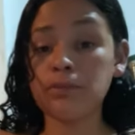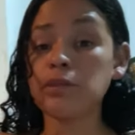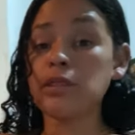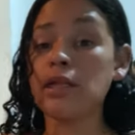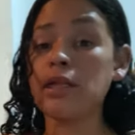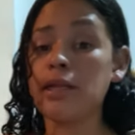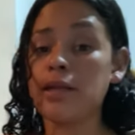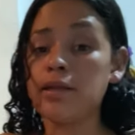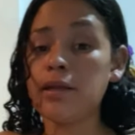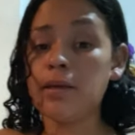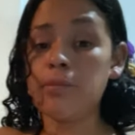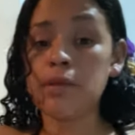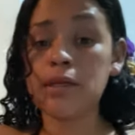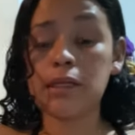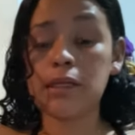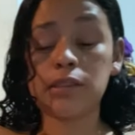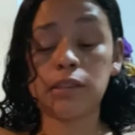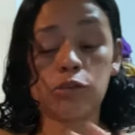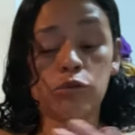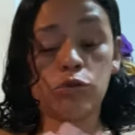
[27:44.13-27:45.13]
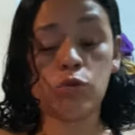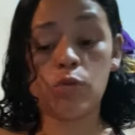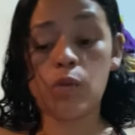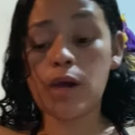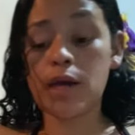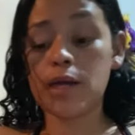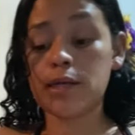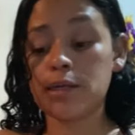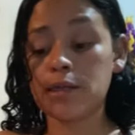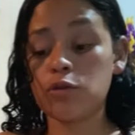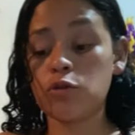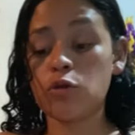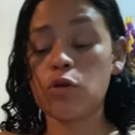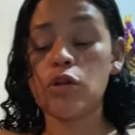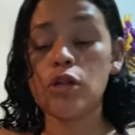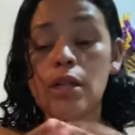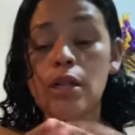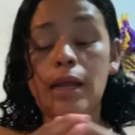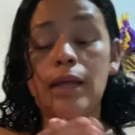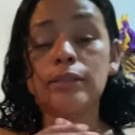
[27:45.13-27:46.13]
Selene, amigas, estuvo agarrando
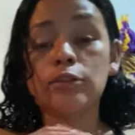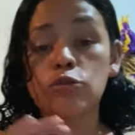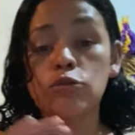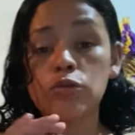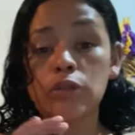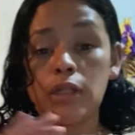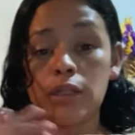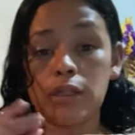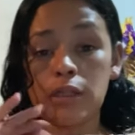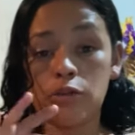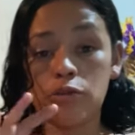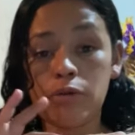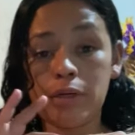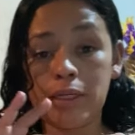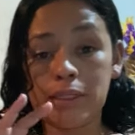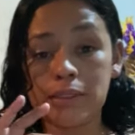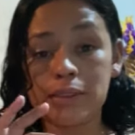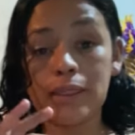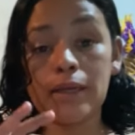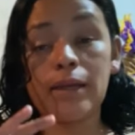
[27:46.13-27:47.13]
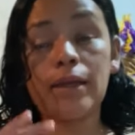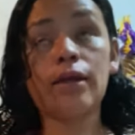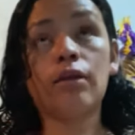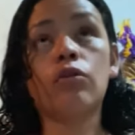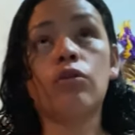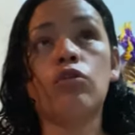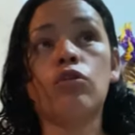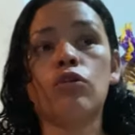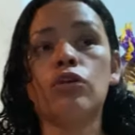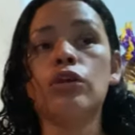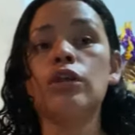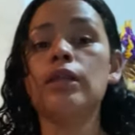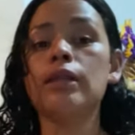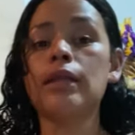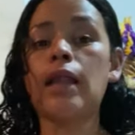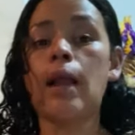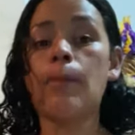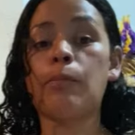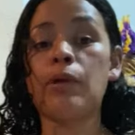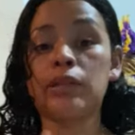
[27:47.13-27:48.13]
su dedito este con
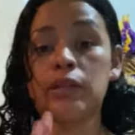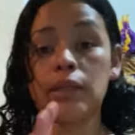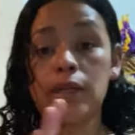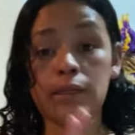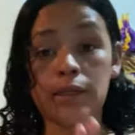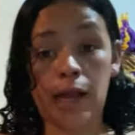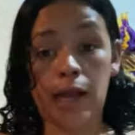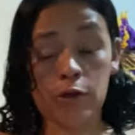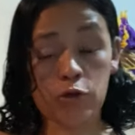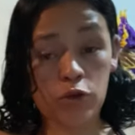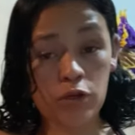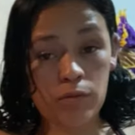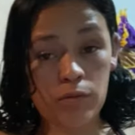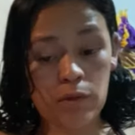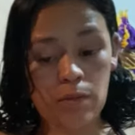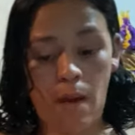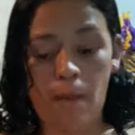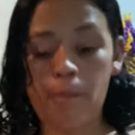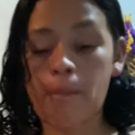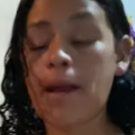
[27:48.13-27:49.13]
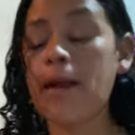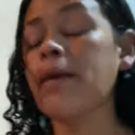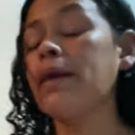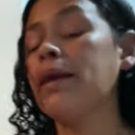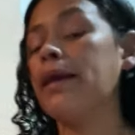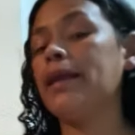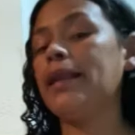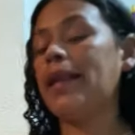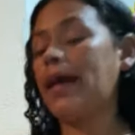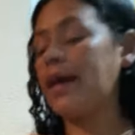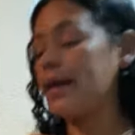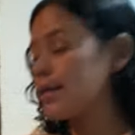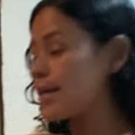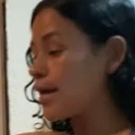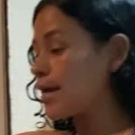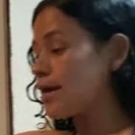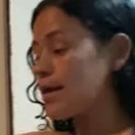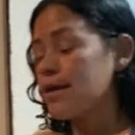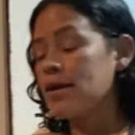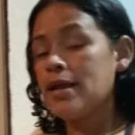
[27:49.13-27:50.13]
la puerta del carro de mi mamá. El
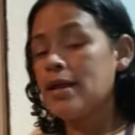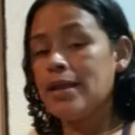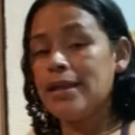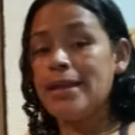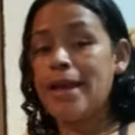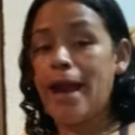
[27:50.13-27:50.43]
aire le